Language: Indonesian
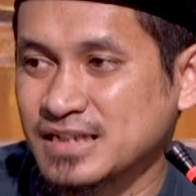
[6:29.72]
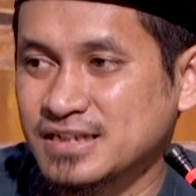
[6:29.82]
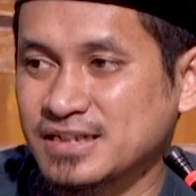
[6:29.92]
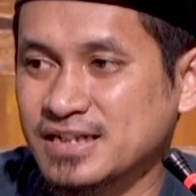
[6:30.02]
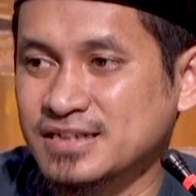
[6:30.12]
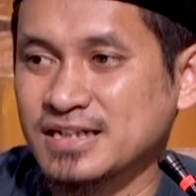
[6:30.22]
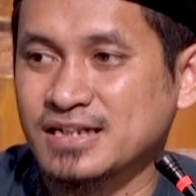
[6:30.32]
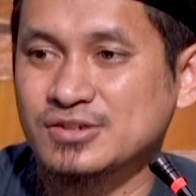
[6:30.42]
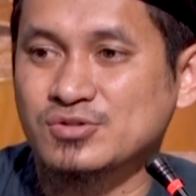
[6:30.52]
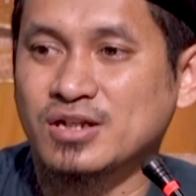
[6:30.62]
Nanti dia
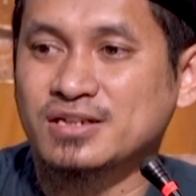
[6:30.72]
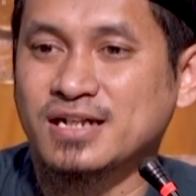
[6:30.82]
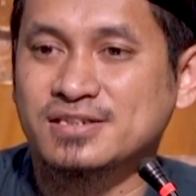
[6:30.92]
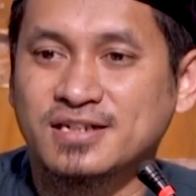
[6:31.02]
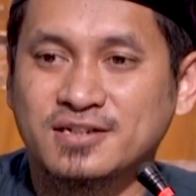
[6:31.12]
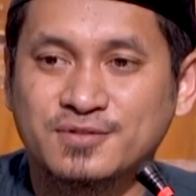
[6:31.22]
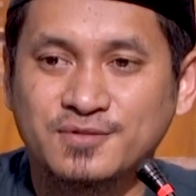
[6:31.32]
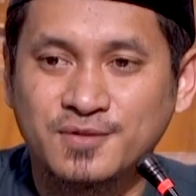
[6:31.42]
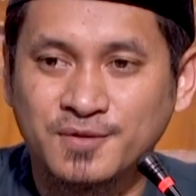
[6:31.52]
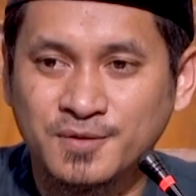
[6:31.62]
kerjakan sholat ngasar
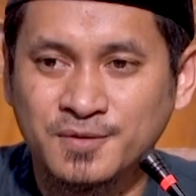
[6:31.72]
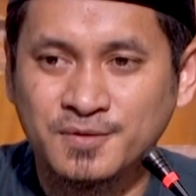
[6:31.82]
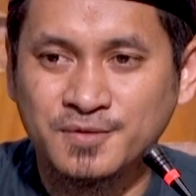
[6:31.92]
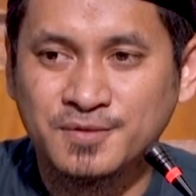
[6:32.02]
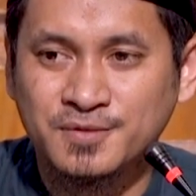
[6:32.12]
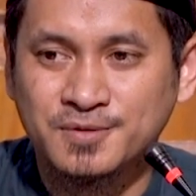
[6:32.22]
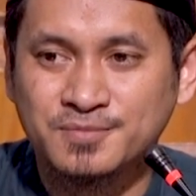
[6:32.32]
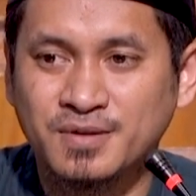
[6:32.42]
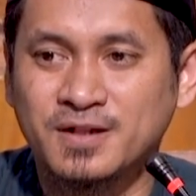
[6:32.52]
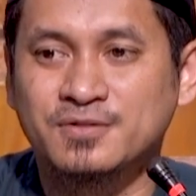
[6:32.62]
dulu,
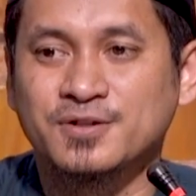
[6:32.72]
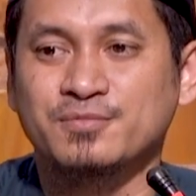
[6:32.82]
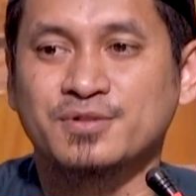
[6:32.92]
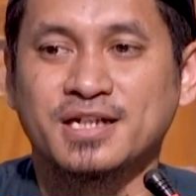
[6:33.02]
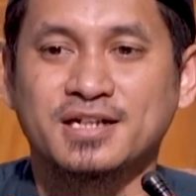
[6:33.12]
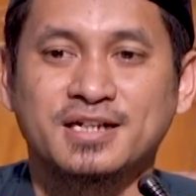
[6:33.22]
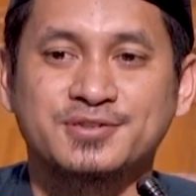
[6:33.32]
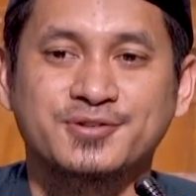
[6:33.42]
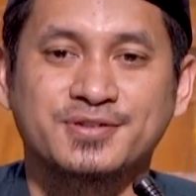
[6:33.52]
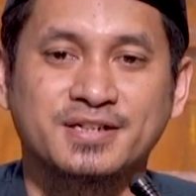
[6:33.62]
baru kemudian
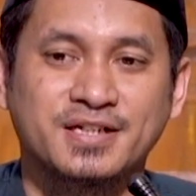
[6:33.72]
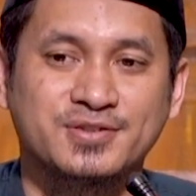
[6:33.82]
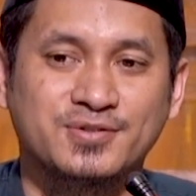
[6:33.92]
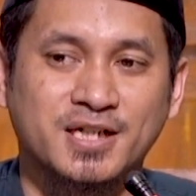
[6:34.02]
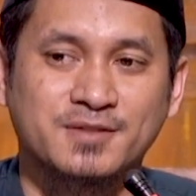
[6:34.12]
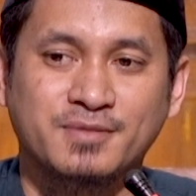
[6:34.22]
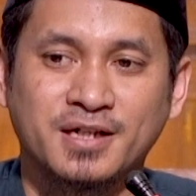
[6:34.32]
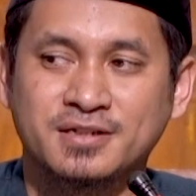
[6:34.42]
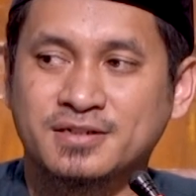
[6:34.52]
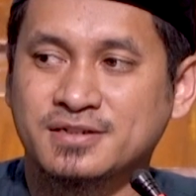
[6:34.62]
lanjut dengan sholat
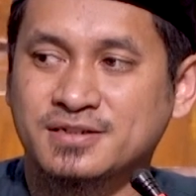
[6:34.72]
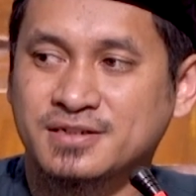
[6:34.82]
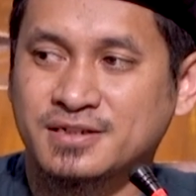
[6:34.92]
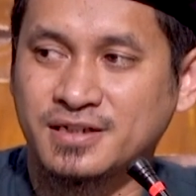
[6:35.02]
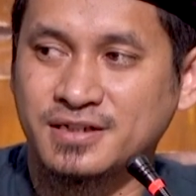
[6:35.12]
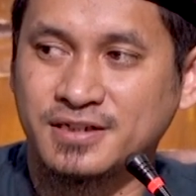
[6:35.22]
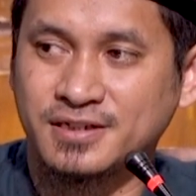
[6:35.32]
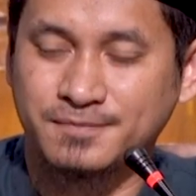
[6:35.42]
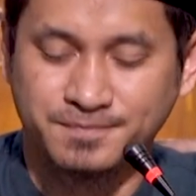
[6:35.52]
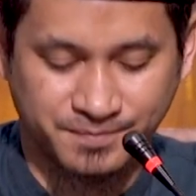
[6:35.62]

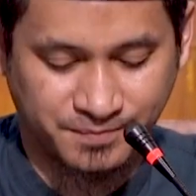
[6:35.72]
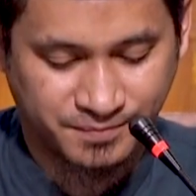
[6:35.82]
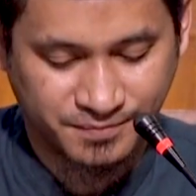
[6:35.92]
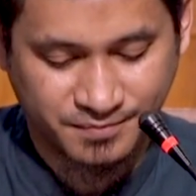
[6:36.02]
maghrib.